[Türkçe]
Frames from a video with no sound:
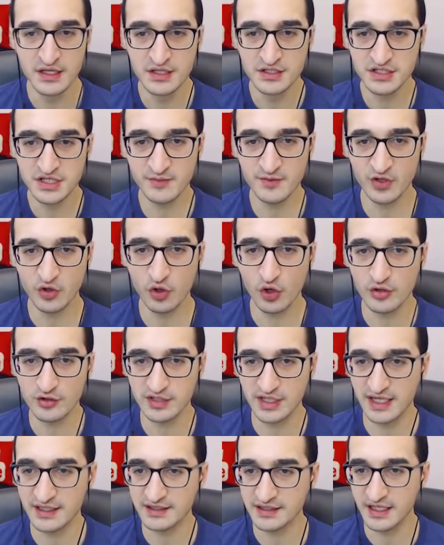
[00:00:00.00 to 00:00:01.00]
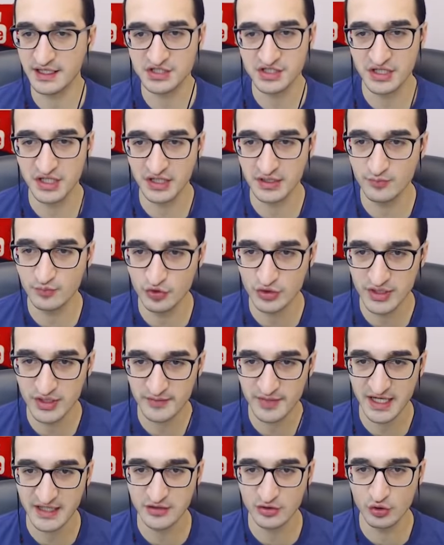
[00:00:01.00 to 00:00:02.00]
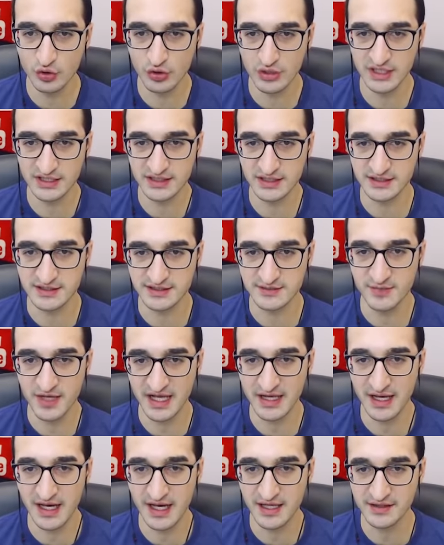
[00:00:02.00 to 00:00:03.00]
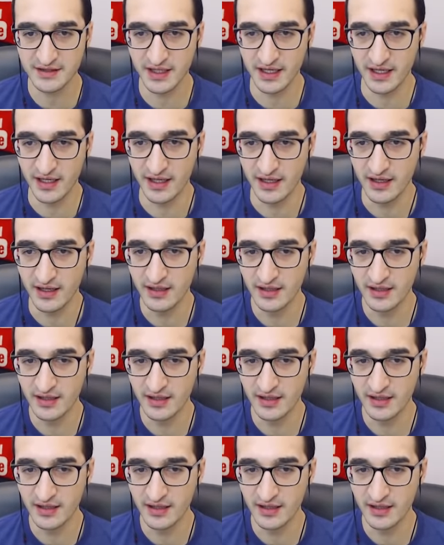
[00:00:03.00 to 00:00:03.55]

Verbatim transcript: Şimdi kontra atağa çıkalım burada belki gol atarız. Belhanda.